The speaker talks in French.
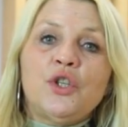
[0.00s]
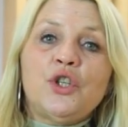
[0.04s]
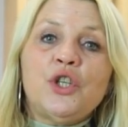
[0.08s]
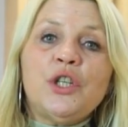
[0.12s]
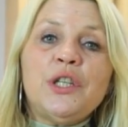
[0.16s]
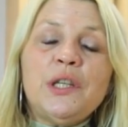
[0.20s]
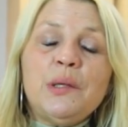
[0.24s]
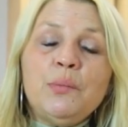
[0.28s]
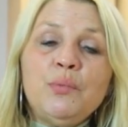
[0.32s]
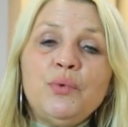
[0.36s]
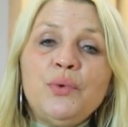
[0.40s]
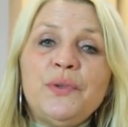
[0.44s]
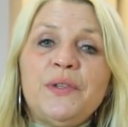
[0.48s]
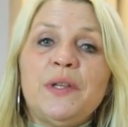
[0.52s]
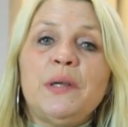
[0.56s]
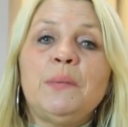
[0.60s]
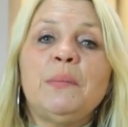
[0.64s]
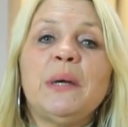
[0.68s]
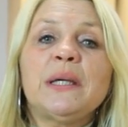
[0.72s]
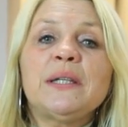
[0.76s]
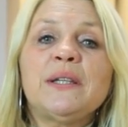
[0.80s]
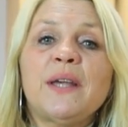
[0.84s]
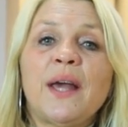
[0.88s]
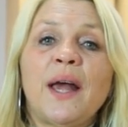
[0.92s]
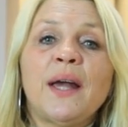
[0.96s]
J'ai débuté
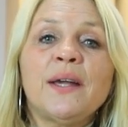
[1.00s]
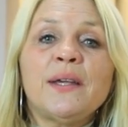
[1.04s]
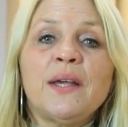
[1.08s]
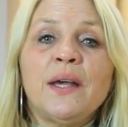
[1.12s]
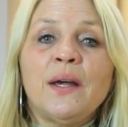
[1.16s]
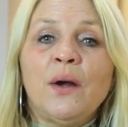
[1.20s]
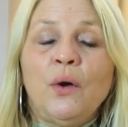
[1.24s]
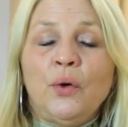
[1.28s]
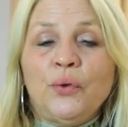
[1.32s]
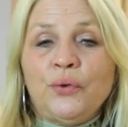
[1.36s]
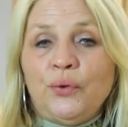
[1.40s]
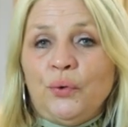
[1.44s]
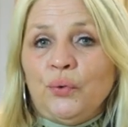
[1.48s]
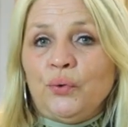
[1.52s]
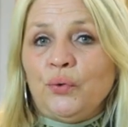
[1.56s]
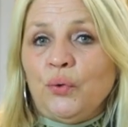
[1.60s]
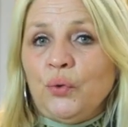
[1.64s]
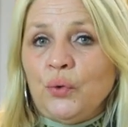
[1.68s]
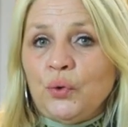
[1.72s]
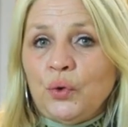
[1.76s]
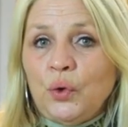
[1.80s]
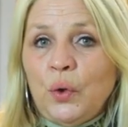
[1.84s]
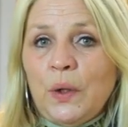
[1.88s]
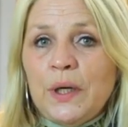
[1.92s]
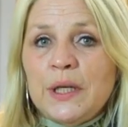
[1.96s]
ma carrière en tant
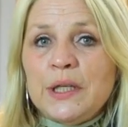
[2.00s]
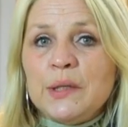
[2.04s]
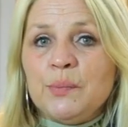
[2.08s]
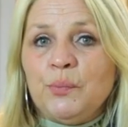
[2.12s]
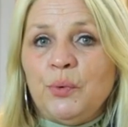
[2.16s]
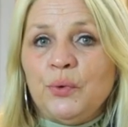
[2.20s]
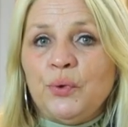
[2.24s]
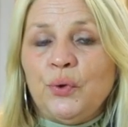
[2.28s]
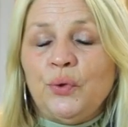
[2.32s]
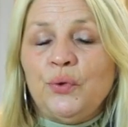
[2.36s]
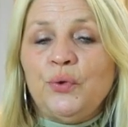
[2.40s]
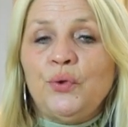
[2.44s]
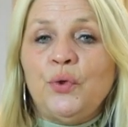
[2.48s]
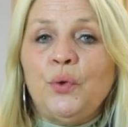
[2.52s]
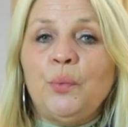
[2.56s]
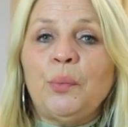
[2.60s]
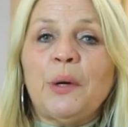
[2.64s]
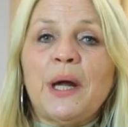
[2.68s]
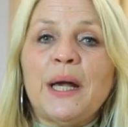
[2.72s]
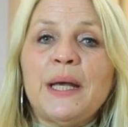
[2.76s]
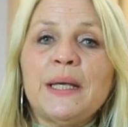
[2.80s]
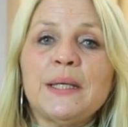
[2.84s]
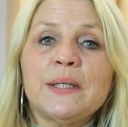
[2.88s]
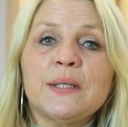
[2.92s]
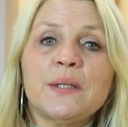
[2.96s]
que correspondante de
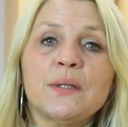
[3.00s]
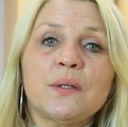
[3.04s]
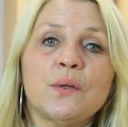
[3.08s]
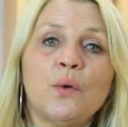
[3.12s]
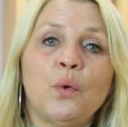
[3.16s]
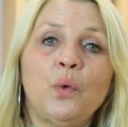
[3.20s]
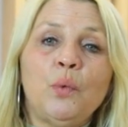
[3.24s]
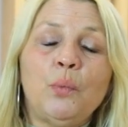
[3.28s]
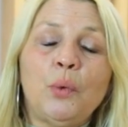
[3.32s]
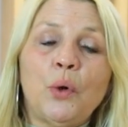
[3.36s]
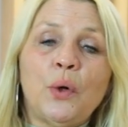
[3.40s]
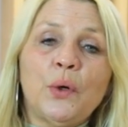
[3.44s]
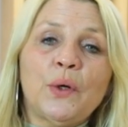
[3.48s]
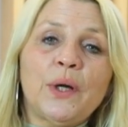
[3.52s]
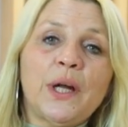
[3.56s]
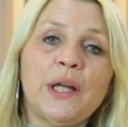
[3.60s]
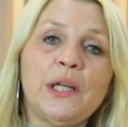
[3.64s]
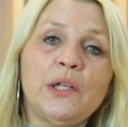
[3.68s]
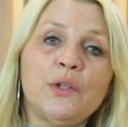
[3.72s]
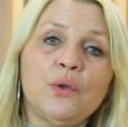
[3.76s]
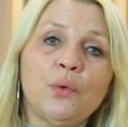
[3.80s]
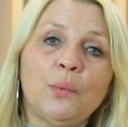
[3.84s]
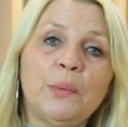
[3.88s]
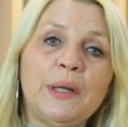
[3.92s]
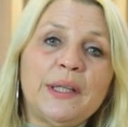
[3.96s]
presse au
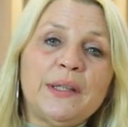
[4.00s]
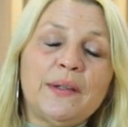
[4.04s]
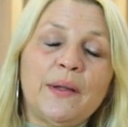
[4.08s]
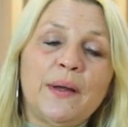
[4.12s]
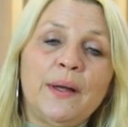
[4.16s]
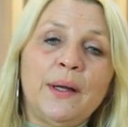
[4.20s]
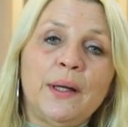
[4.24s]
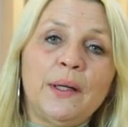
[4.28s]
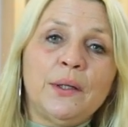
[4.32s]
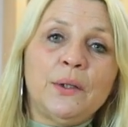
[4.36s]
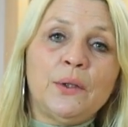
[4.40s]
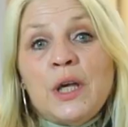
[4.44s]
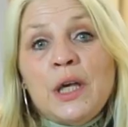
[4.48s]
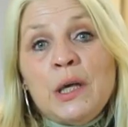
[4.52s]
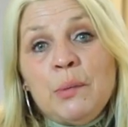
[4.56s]
Progrès Lyon Matin.